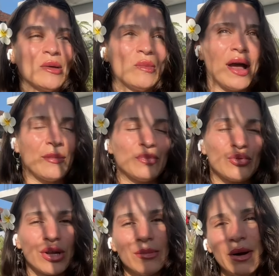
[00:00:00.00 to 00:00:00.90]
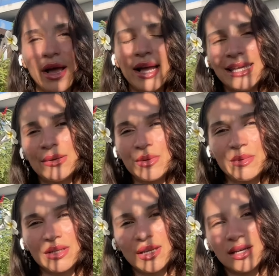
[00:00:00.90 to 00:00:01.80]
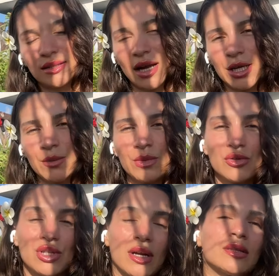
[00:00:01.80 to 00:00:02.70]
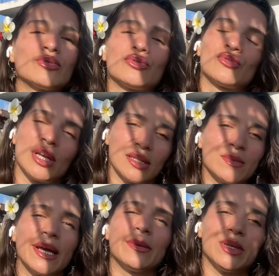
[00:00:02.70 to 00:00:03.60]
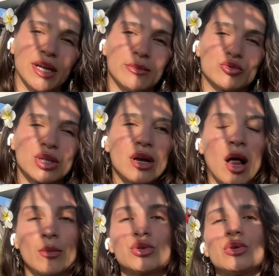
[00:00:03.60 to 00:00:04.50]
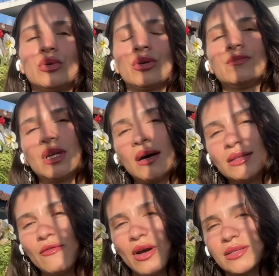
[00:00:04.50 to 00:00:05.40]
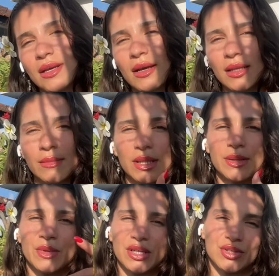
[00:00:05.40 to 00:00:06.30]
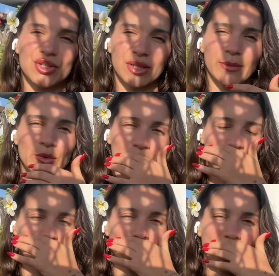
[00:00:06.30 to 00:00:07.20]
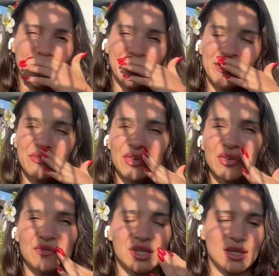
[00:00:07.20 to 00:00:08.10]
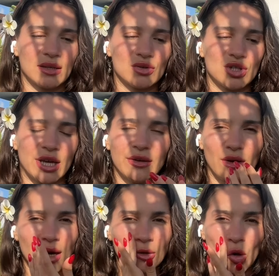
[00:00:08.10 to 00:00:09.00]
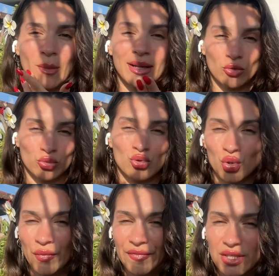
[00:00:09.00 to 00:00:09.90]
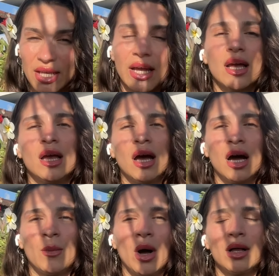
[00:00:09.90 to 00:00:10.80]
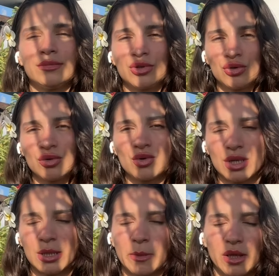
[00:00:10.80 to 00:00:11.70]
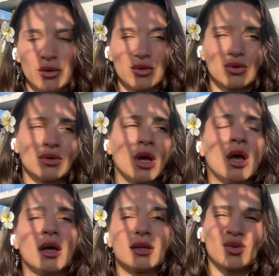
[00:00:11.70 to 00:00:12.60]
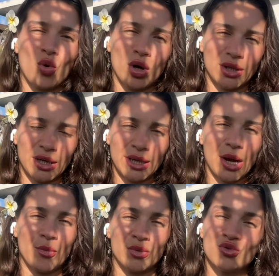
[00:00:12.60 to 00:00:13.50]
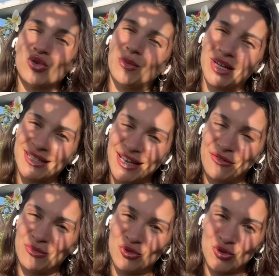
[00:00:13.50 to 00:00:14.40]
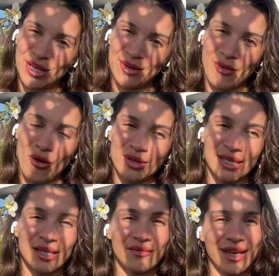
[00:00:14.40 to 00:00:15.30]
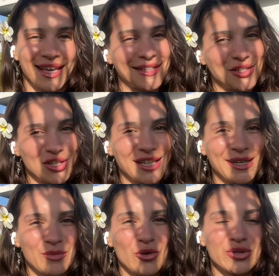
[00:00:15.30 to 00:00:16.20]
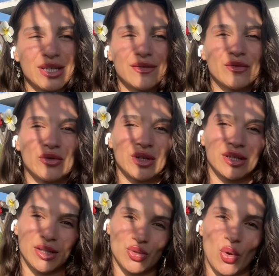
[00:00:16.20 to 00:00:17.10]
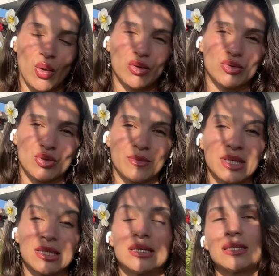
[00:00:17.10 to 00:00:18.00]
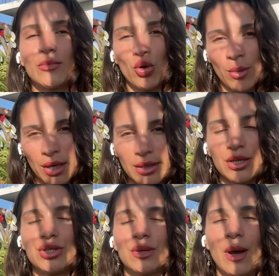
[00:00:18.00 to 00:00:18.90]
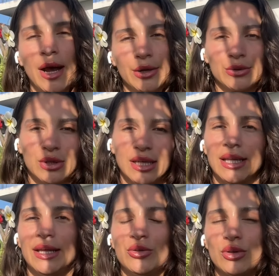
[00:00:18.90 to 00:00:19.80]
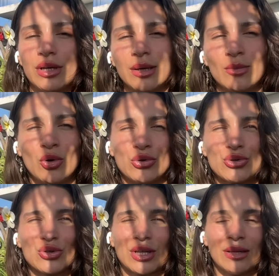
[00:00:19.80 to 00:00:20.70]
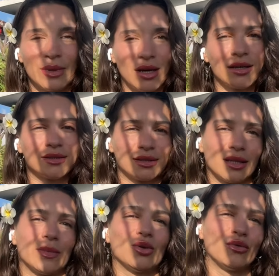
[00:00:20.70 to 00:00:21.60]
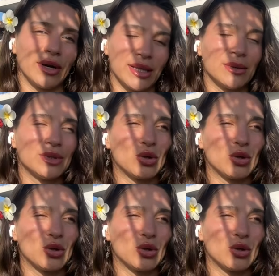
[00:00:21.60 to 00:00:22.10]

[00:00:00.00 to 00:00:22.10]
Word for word: Ben burayı bayağı 21'ine kadar, 21 Ocak kadar uzattım. Yani bir ay burada kalmış oluyorum. Daha da fazla kalabilirim. Gir çık yapıyorsun. Böyle bir e, vize şeyi var. Normalde 30 gün vize ama 60 güne uzatabiliyorsun. Dedim o kadar da yapmayayım. Çünkü biraz evimi, düzenimi özledim ve kediciklerimi özledim. Ve onların da çok üzülmesini istemiyorum. Arkadaşlarım her gün ilgileniyorlar ama olsun. Hani bir artık da bir yuvaya da bir